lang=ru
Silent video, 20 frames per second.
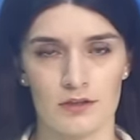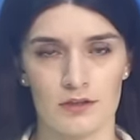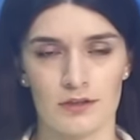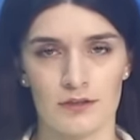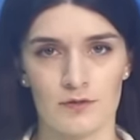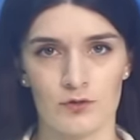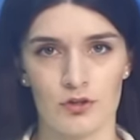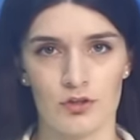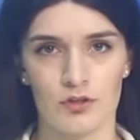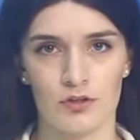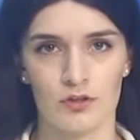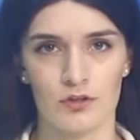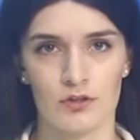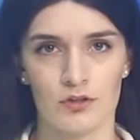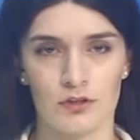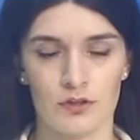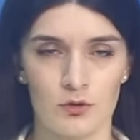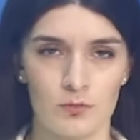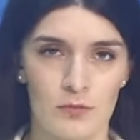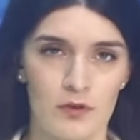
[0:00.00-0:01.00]
Девушки
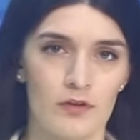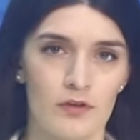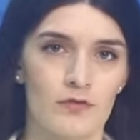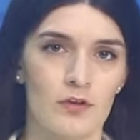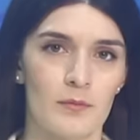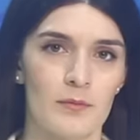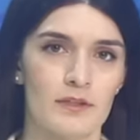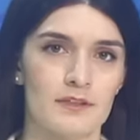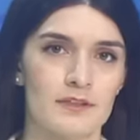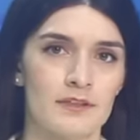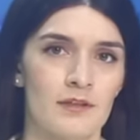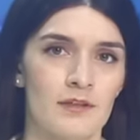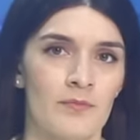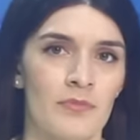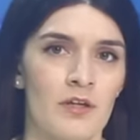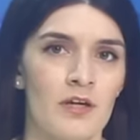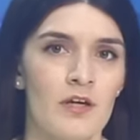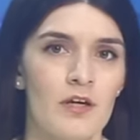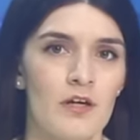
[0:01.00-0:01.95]
не сумели выбраться.